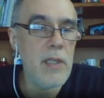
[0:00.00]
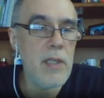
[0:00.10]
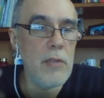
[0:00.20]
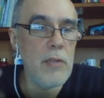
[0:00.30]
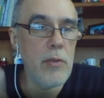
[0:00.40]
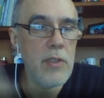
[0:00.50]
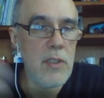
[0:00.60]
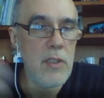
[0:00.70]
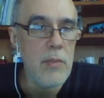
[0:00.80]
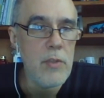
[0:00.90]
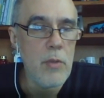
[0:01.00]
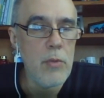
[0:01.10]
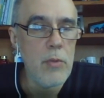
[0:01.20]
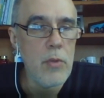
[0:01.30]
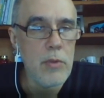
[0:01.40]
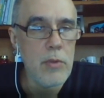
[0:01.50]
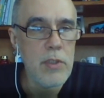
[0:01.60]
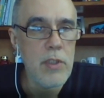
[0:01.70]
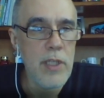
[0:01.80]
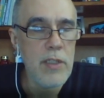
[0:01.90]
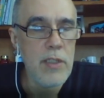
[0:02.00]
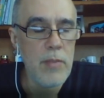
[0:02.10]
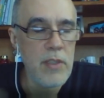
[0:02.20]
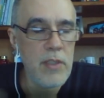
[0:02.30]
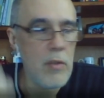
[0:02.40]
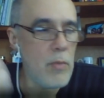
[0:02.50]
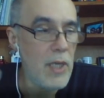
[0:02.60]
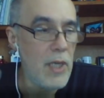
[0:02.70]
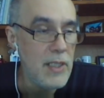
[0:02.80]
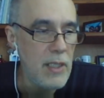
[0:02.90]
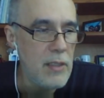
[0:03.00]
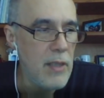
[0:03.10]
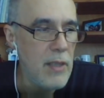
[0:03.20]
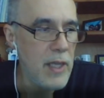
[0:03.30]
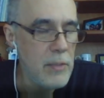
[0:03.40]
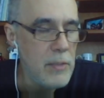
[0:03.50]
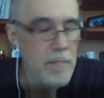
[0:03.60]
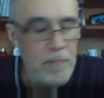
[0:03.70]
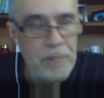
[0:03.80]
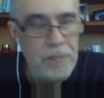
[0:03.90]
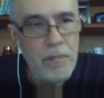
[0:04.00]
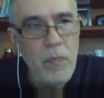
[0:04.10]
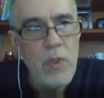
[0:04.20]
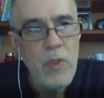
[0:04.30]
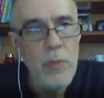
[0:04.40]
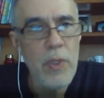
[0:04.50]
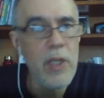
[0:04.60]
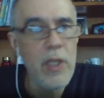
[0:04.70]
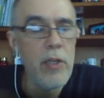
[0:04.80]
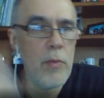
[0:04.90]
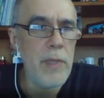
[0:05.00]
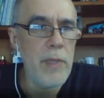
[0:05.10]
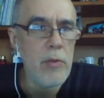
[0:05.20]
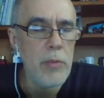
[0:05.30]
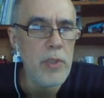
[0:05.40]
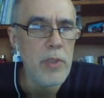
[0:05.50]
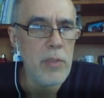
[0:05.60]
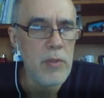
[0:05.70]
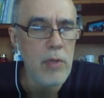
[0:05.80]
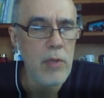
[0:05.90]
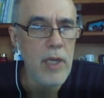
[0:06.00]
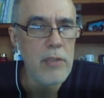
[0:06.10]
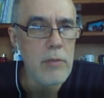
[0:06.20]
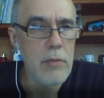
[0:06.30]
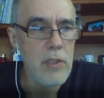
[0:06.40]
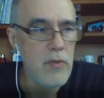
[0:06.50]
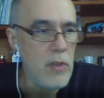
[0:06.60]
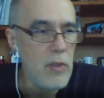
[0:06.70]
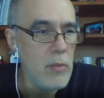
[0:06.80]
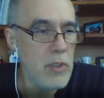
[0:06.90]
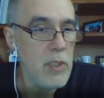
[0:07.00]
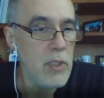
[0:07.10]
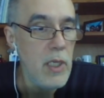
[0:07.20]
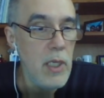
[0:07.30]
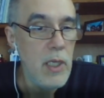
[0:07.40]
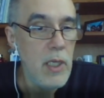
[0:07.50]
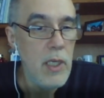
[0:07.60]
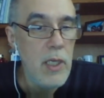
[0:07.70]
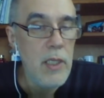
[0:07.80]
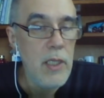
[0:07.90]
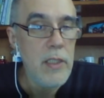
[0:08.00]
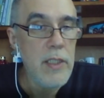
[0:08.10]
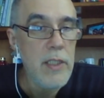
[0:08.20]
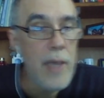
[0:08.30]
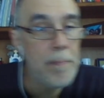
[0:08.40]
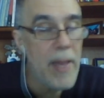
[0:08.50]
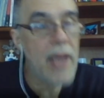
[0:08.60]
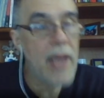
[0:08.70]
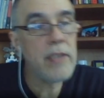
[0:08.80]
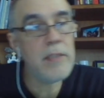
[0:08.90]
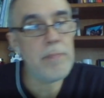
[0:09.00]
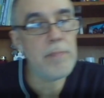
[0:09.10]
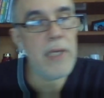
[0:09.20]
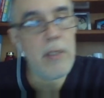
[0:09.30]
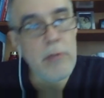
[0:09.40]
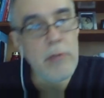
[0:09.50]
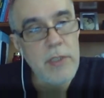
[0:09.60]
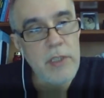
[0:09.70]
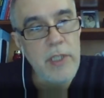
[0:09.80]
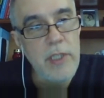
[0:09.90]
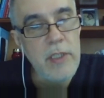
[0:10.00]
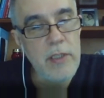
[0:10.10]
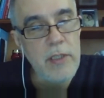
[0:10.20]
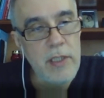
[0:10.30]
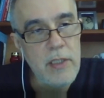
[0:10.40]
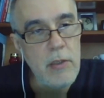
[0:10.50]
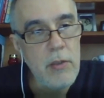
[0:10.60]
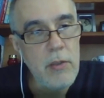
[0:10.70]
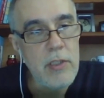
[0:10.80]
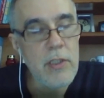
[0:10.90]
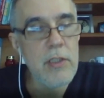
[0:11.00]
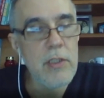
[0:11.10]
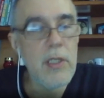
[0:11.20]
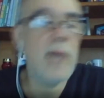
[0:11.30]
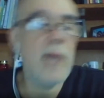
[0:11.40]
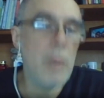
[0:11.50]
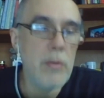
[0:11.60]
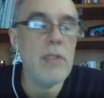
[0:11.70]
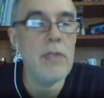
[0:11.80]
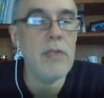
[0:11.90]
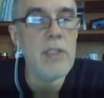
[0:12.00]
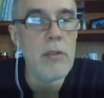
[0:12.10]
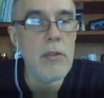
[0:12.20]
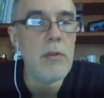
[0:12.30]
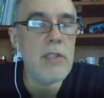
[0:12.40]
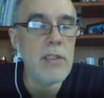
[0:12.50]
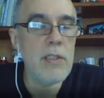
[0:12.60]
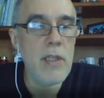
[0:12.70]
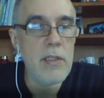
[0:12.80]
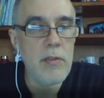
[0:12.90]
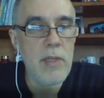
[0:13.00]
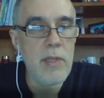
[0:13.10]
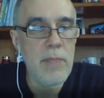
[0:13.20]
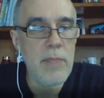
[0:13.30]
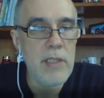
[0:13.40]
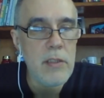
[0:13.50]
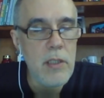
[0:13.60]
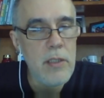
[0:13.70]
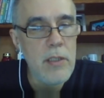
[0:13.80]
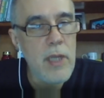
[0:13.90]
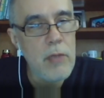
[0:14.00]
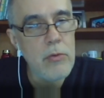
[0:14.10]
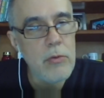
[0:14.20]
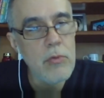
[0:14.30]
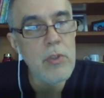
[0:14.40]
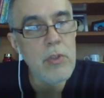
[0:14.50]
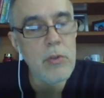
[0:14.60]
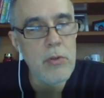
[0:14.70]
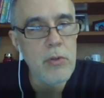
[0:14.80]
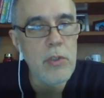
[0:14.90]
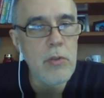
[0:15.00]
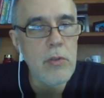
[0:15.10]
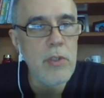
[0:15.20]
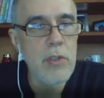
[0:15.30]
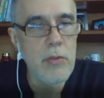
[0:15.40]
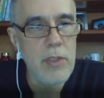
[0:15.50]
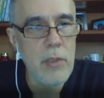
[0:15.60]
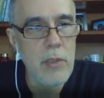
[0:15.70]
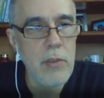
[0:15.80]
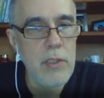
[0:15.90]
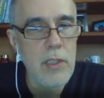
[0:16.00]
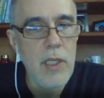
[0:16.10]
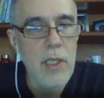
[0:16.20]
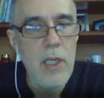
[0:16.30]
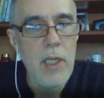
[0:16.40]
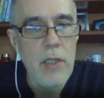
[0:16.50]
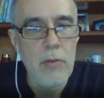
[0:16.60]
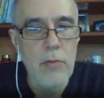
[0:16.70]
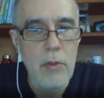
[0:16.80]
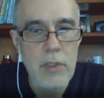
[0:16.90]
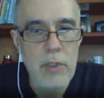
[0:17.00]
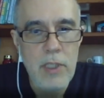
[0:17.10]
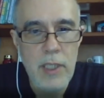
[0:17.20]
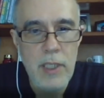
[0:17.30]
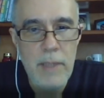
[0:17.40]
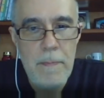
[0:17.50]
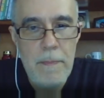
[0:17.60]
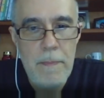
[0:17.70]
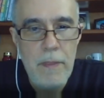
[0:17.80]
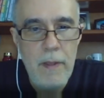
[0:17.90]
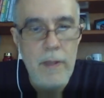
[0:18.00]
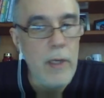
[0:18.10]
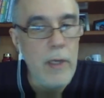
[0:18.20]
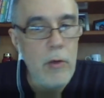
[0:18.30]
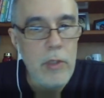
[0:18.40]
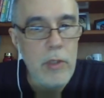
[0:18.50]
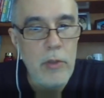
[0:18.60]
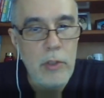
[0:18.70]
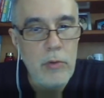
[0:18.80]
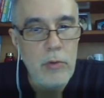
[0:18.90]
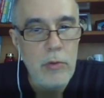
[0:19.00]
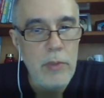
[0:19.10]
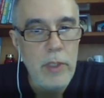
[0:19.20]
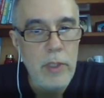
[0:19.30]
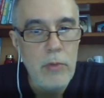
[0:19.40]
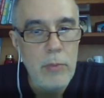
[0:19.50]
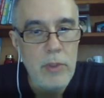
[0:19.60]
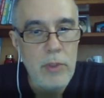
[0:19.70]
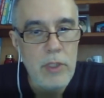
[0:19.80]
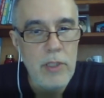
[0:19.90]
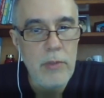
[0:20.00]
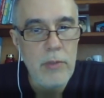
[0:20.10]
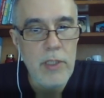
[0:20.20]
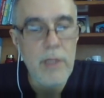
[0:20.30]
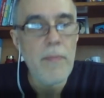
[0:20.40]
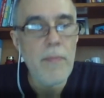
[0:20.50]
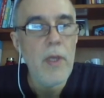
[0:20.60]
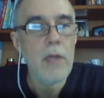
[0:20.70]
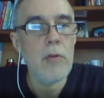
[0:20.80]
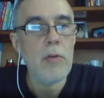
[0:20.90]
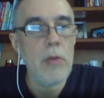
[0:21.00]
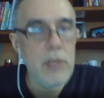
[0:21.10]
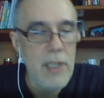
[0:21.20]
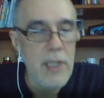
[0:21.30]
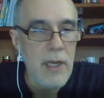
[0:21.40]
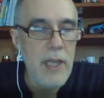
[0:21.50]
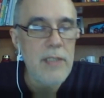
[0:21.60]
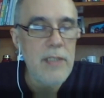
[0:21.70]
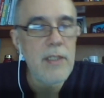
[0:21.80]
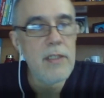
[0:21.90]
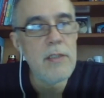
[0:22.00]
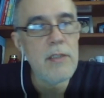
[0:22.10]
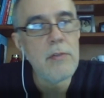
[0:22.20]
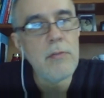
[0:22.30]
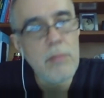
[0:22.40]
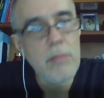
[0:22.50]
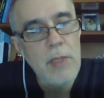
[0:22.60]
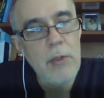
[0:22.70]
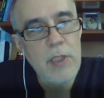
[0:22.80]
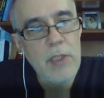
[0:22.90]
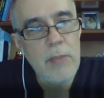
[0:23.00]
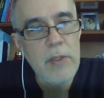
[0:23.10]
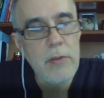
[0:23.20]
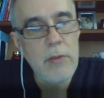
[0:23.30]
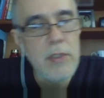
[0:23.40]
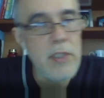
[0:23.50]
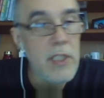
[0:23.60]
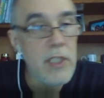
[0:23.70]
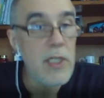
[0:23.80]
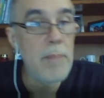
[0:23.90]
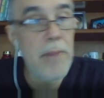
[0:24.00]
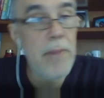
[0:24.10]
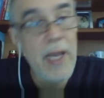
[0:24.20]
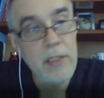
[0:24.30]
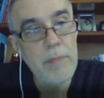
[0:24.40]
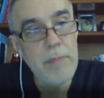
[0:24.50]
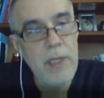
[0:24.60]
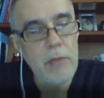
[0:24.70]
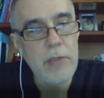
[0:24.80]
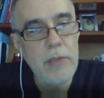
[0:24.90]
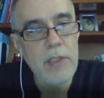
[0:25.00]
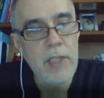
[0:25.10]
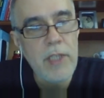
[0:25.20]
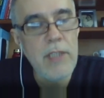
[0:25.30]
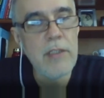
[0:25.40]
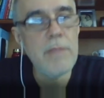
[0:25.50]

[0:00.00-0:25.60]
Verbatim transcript: não exatamente como consistência, mas sim como classicalidade, porque ele recupera o comportamento clássico das formas. E a parte para consistente dessas lógicas, ah, bom, então essas lógicas elas são capazes de lidar com duas noções de consequência lógica, com lógica, não, eu não tô, não tô projetando ainda, com lógica clássica e com uma lógica para consistente. E a parte para consistente